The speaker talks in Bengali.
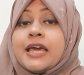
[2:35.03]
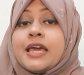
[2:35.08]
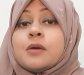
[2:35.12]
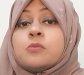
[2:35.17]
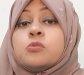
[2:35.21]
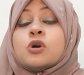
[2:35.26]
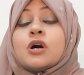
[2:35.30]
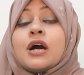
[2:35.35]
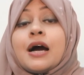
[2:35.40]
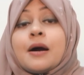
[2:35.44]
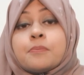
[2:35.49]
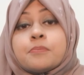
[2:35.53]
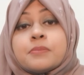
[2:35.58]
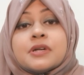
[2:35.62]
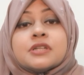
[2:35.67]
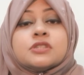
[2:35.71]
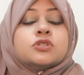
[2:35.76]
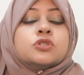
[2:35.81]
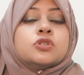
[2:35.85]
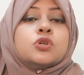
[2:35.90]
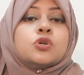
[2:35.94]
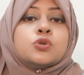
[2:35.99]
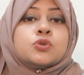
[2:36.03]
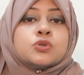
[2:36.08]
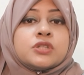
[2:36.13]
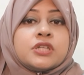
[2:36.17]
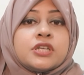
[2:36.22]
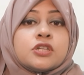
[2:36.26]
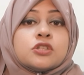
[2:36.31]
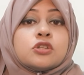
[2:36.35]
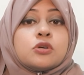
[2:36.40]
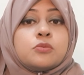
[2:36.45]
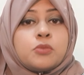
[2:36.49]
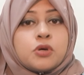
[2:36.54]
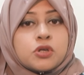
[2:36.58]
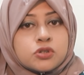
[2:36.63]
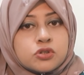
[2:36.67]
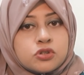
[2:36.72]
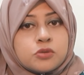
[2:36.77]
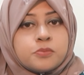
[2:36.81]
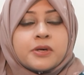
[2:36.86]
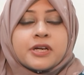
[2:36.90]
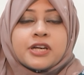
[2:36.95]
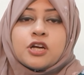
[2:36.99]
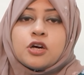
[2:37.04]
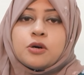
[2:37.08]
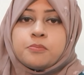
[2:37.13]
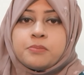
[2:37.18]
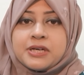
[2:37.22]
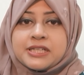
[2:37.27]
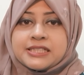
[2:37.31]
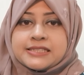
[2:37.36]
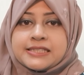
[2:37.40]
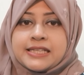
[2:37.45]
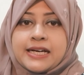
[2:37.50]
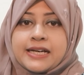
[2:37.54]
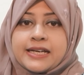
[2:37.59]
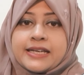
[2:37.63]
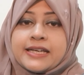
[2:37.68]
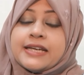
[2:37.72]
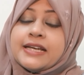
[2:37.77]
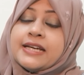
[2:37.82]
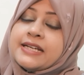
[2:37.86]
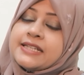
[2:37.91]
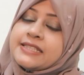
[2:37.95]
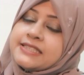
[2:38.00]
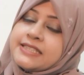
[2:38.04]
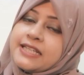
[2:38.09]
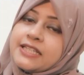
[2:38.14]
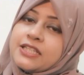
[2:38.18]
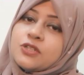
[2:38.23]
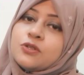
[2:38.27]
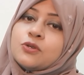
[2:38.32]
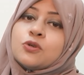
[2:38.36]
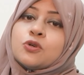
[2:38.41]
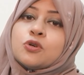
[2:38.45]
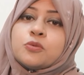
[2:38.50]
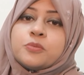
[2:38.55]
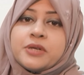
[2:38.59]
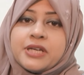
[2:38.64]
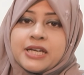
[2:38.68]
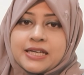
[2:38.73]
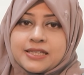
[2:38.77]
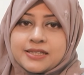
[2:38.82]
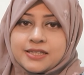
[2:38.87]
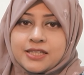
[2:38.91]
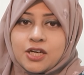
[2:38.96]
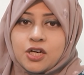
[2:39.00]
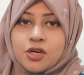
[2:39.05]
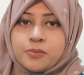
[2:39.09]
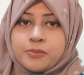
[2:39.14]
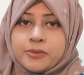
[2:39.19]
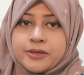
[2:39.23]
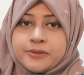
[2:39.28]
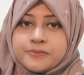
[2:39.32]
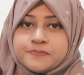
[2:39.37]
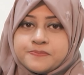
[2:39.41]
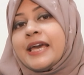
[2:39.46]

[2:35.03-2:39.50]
এবং আপনার যদি অতিরিক্ত মদ্যপানের অভ্যাস থাকে সেটিও কমিয়ে আনতে হবে